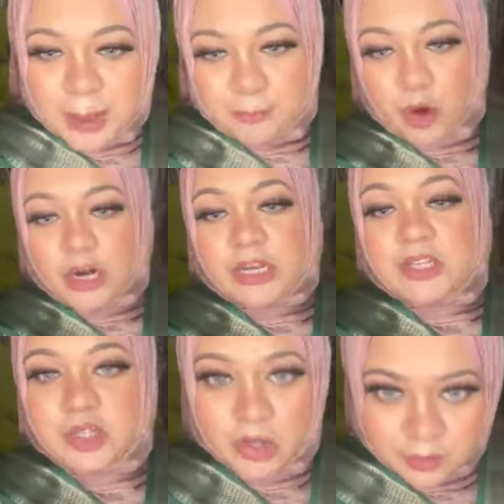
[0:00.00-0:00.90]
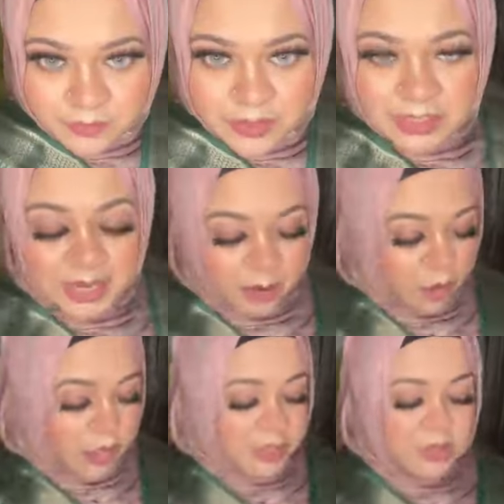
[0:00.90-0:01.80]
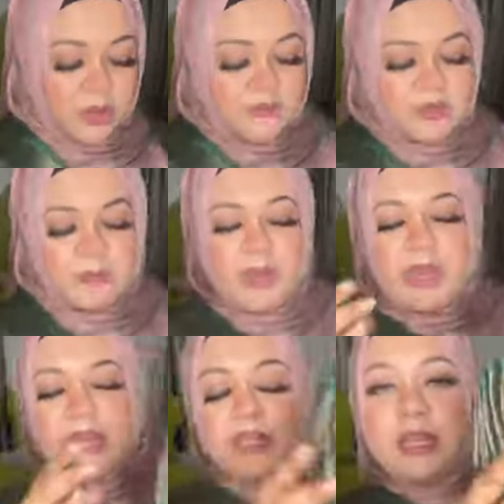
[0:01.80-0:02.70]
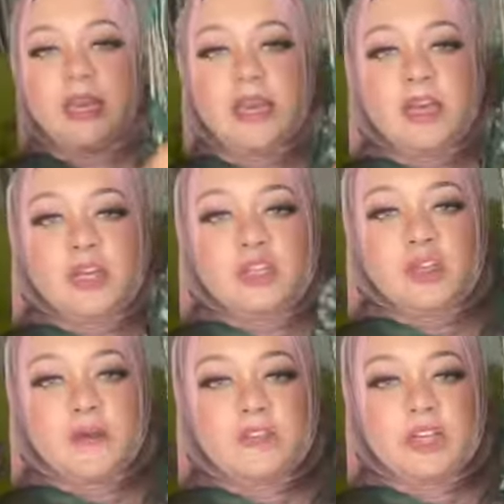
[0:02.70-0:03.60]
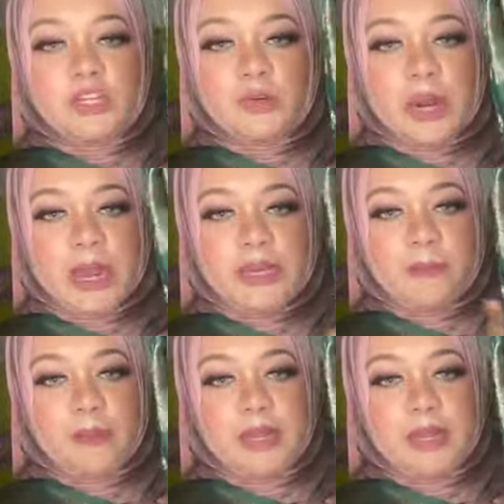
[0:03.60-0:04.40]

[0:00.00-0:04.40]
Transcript: আপু অনেক সফট হ্যাঁ অনেক সফট আপা এর থেকে সফট কিছু নাই